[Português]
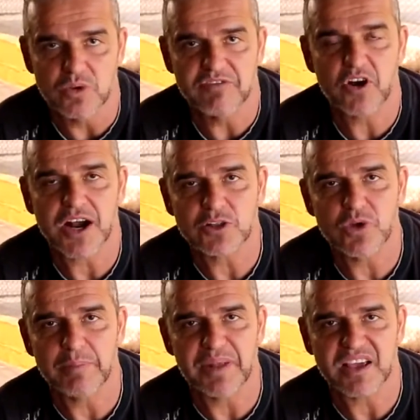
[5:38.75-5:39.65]
O
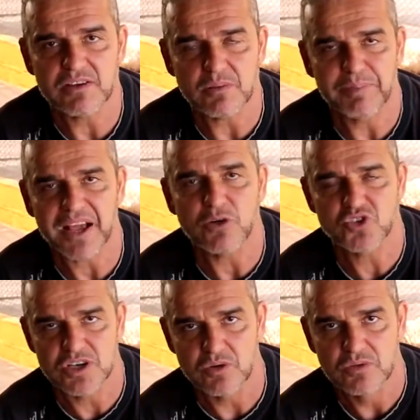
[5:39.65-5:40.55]
enforcador é
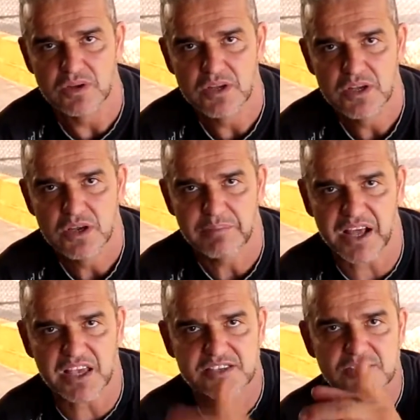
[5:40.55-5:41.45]
precaução.
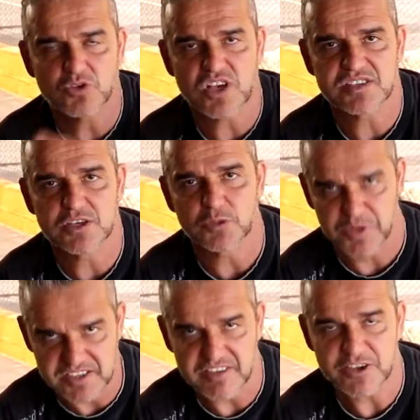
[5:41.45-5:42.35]
Para que, que você usa cinto?
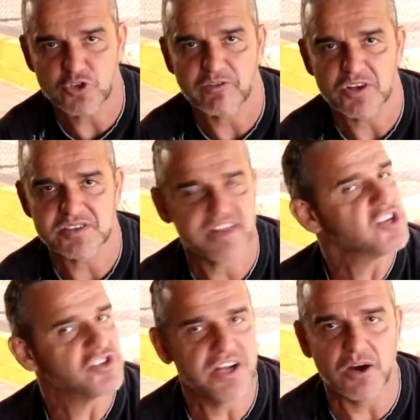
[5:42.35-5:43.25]
Porque você vai sofrer um
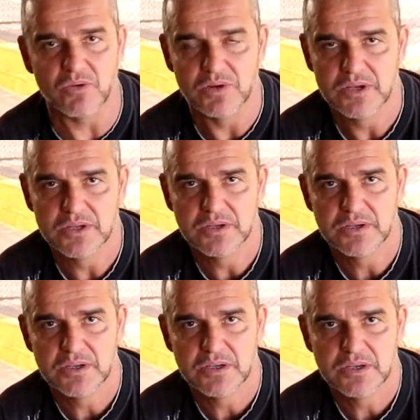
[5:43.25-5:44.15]
acidente? Não.
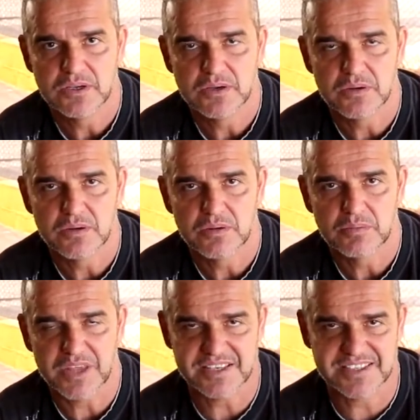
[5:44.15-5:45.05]

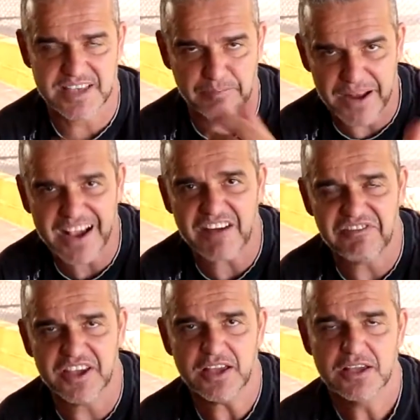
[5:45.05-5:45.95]
Porque se você
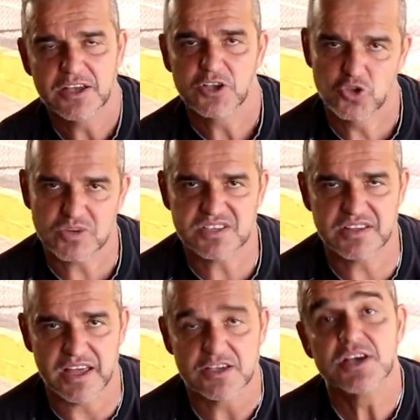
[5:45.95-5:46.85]
precaver de um
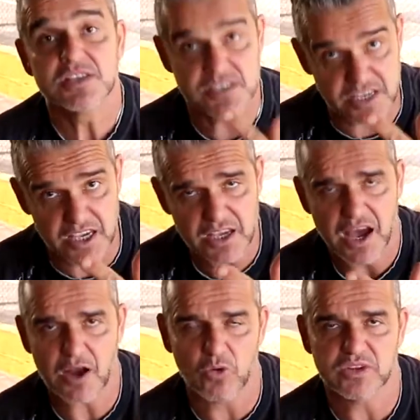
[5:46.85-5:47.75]
acidente,
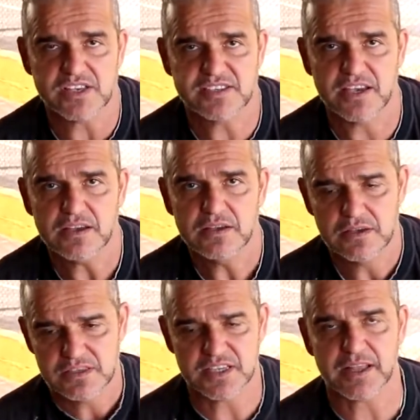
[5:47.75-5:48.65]
se acontecer,
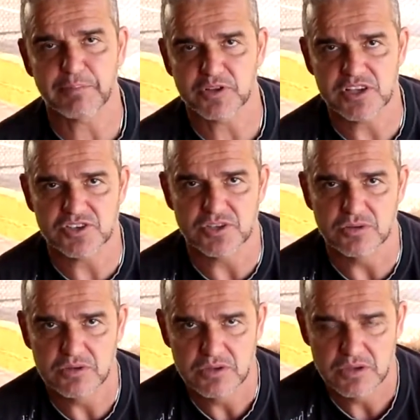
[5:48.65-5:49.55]
você está protegido.